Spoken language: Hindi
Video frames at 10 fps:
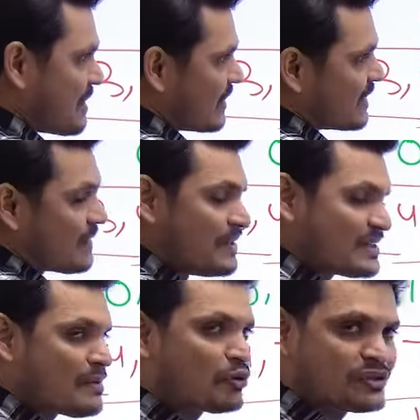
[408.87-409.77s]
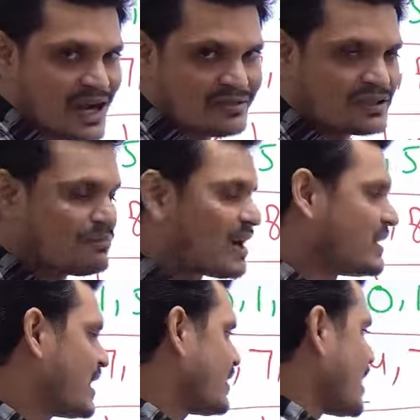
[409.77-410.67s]
ही भाग देना हमेशा आपको चार से ही भाग
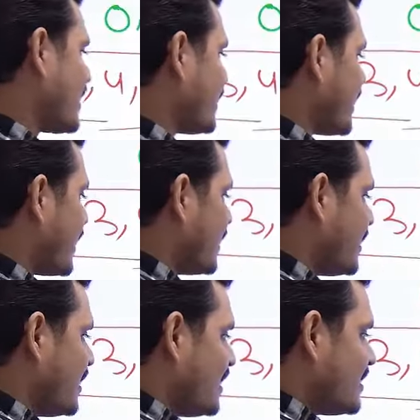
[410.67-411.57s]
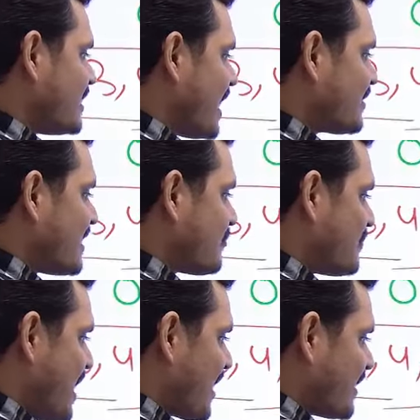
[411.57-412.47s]
देना ध्यान रखना है चार से
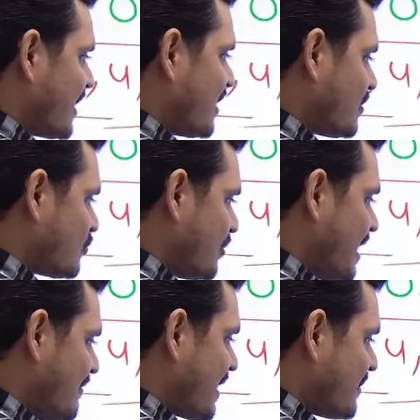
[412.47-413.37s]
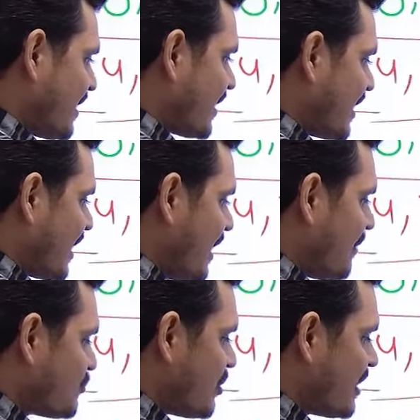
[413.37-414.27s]
आपको भाग देंगे तो सोलह बार में कटेगा
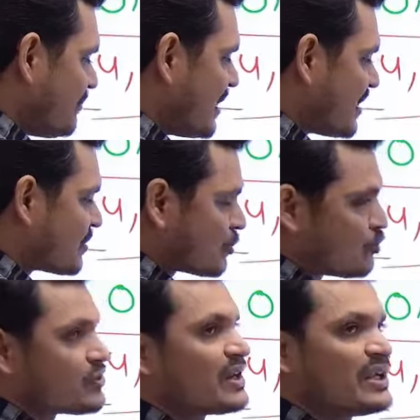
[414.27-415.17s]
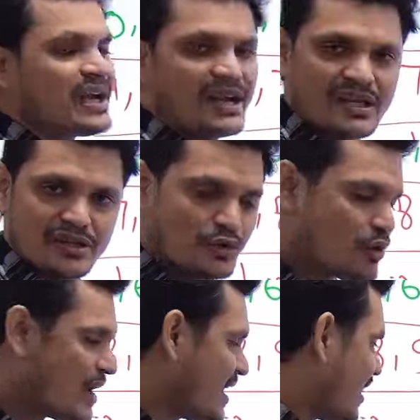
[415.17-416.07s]
अब जो है रिमाइंडर तो कुछ नहीं आ गया
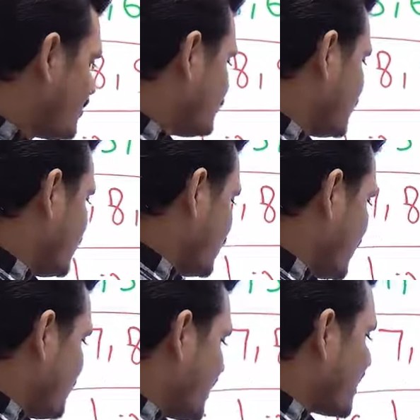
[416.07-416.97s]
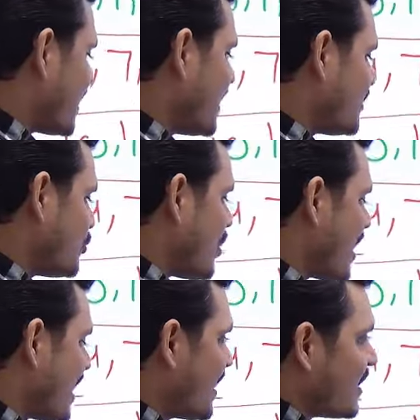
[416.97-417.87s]
जीरो आ गया रिमाइंडर नहीं जीरो आ
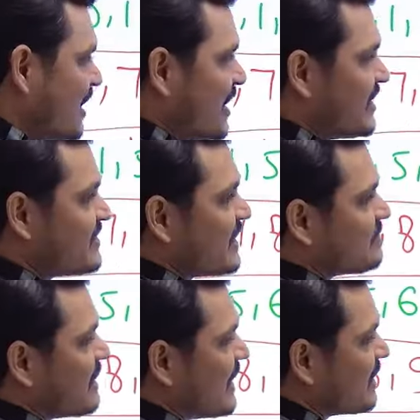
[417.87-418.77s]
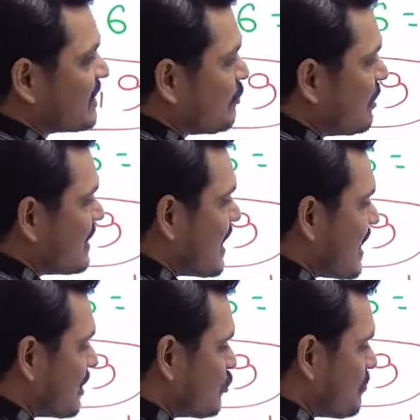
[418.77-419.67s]
गया ना इस केस में क्या था वन आ
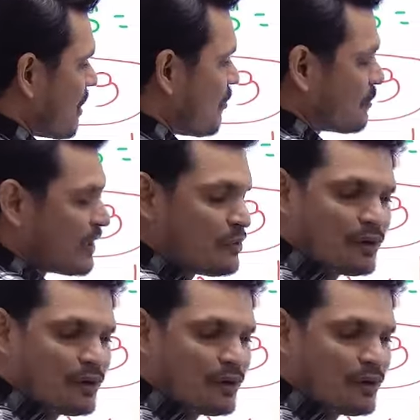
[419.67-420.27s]
रहा था तो पावर वही